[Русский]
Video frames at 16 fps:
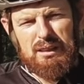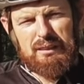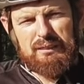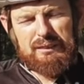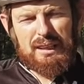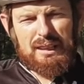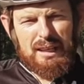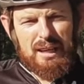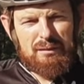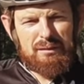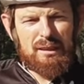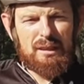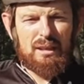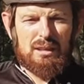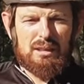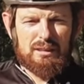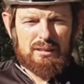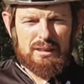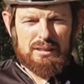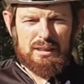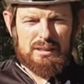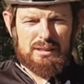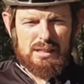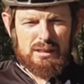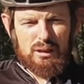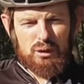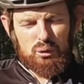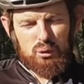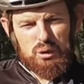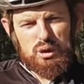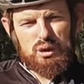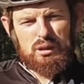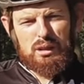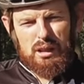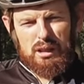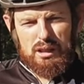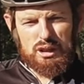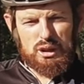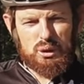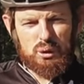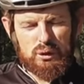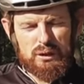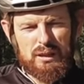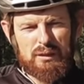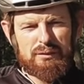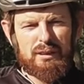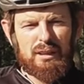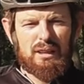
На гревеле ты сосредоточен, расчетлив